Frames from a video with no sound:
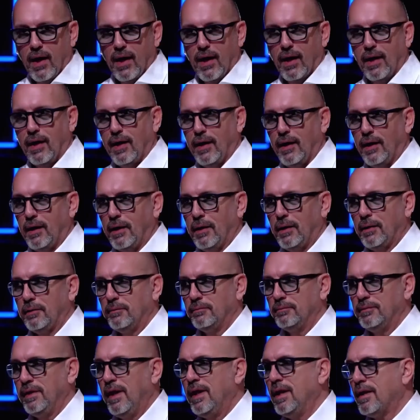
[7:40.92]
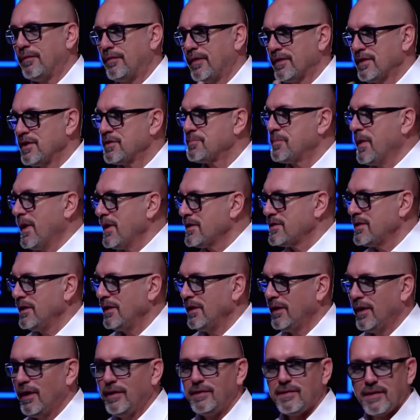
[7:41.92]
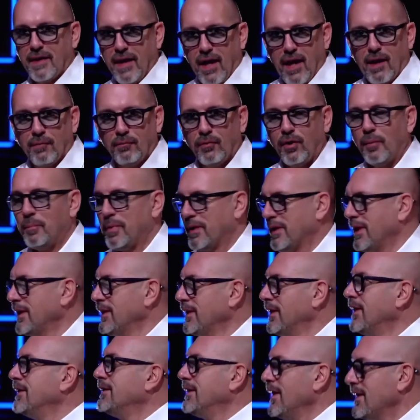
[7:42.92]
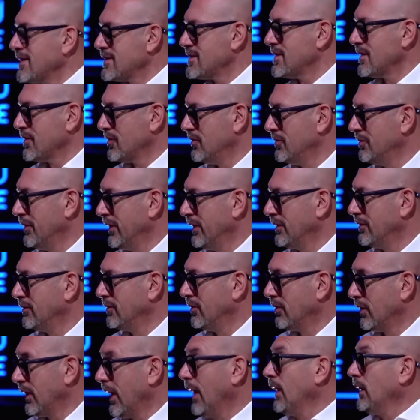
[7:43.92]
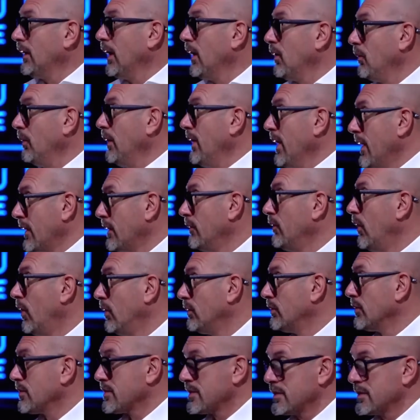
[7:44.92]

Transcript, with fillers: Eh, nella fattispecie entriamo a parlare del terzo argomento, che anche qui è rivolto